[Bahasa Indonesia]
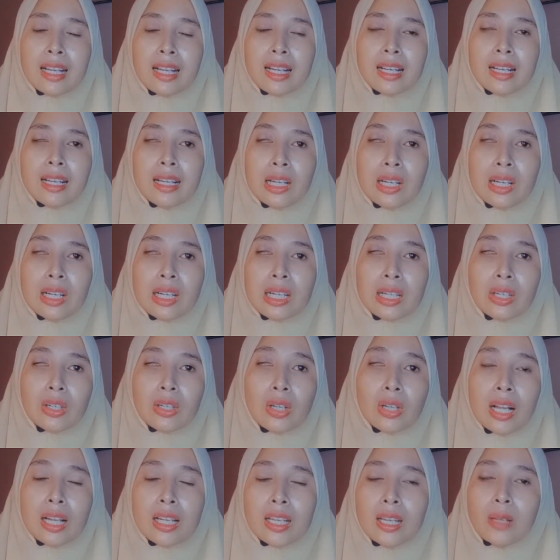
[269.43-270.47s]
Uh,
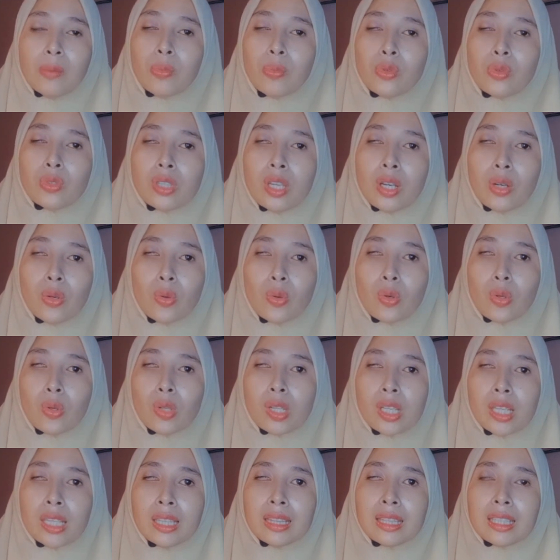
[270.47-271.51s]
kalian punya
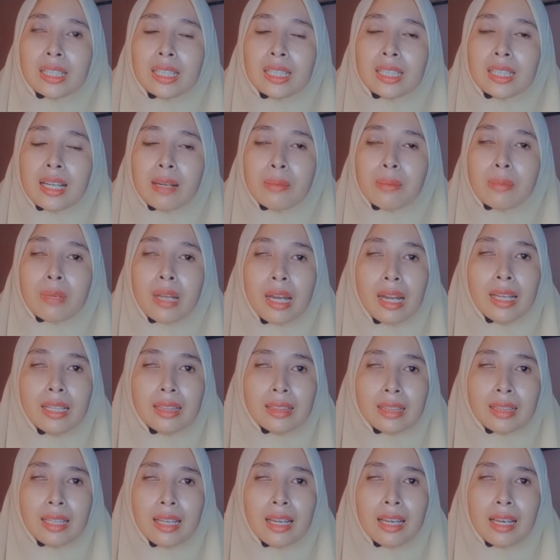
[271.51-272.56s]
kulit tidak
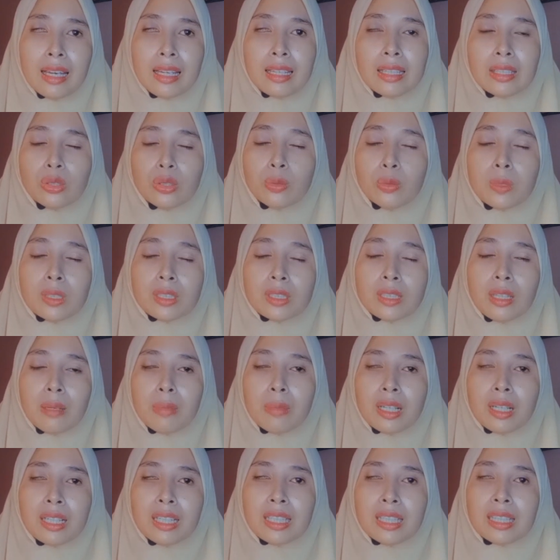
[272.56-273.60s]
merata, itu bisa
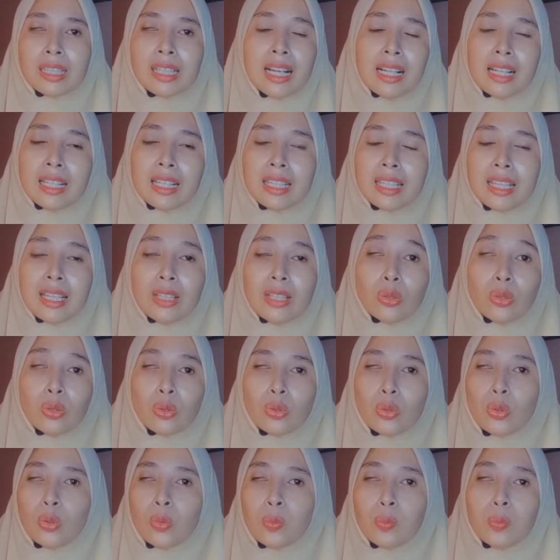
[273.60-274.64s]
banget kalian
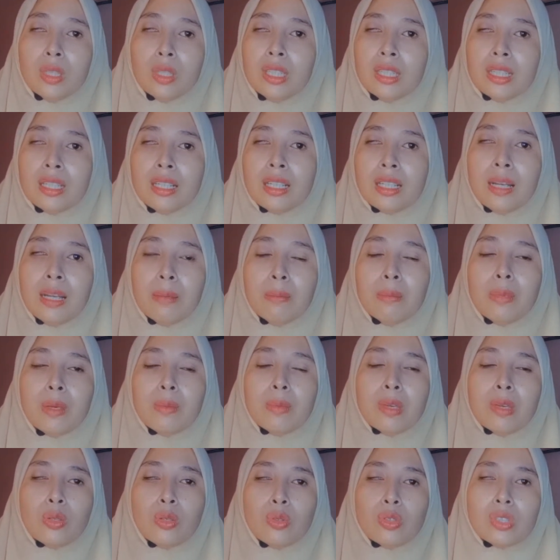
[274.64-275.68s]
tutupi dengan
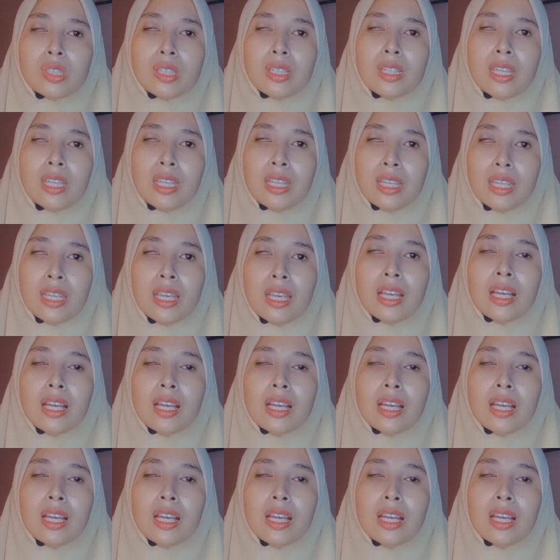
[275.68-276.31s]
BB cushion ini